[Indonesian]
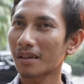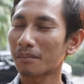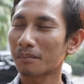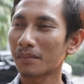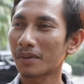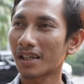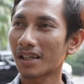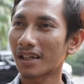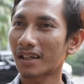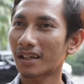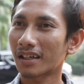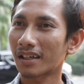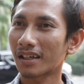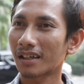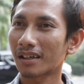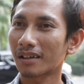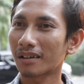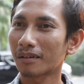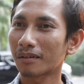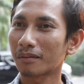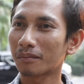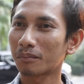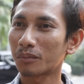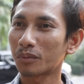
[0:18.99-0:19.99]
Biar yang
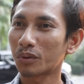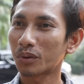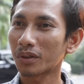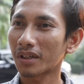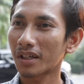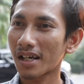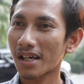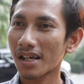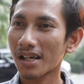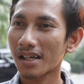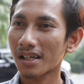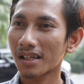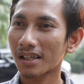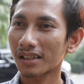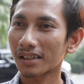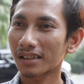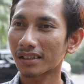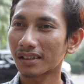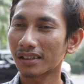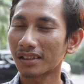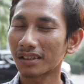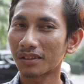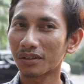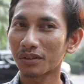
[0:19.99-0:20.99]
muda
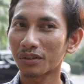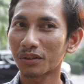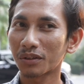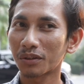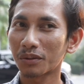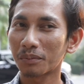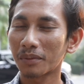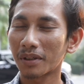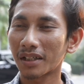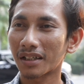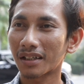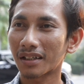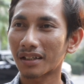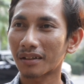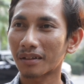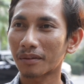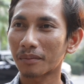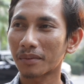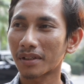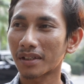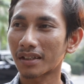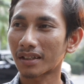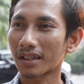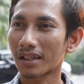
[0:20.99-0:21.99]
itu biar
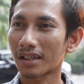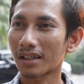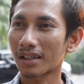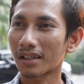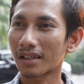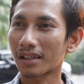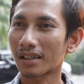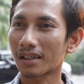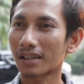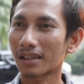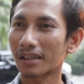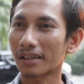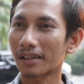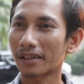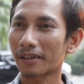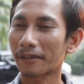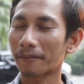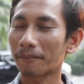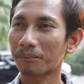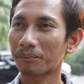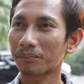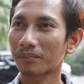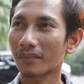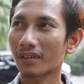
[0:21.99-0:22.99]
bisa
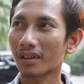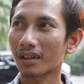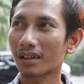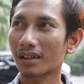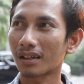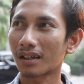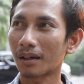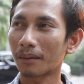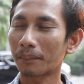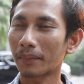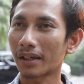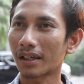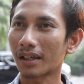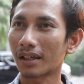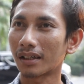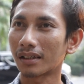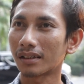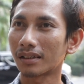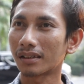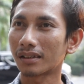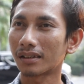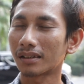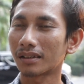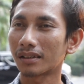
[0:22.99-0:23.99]
apa ya
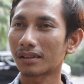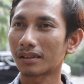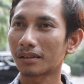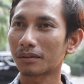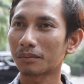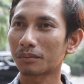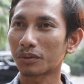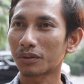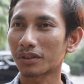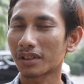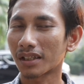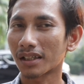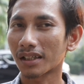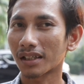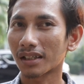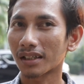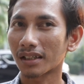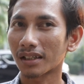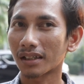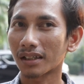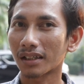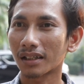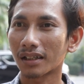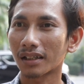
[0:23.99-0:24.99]
uh, punya
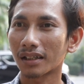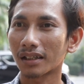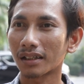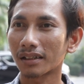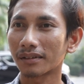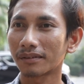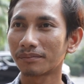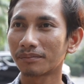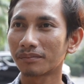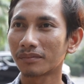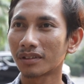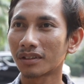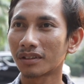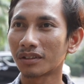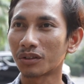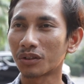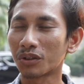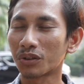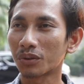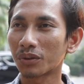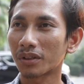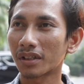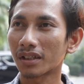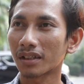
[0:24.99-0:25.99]

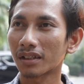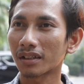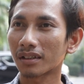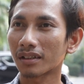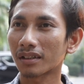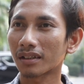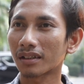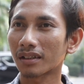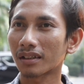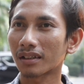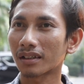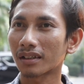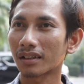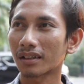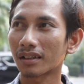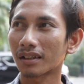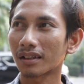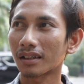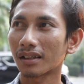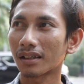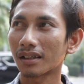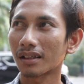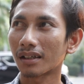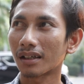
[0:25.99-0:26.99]
nunjukin
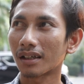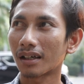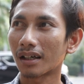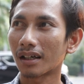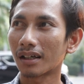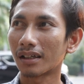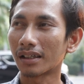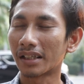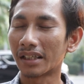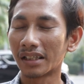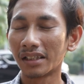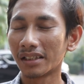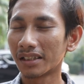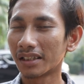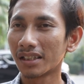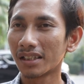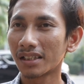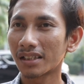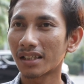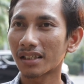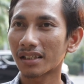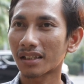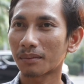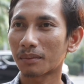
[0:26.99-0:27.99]

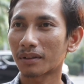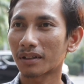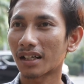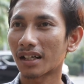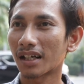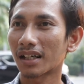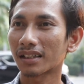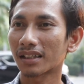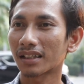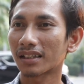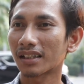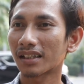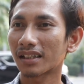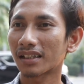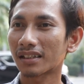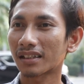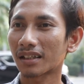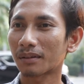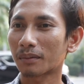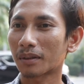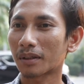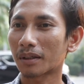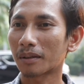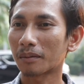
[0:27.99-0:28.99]
ide-idenya sama gagasannya
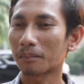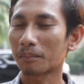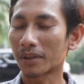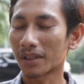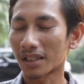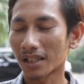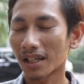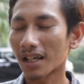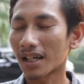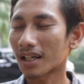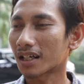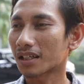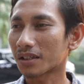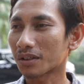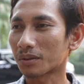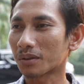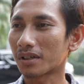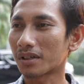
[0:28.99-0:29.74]
sama penyegaran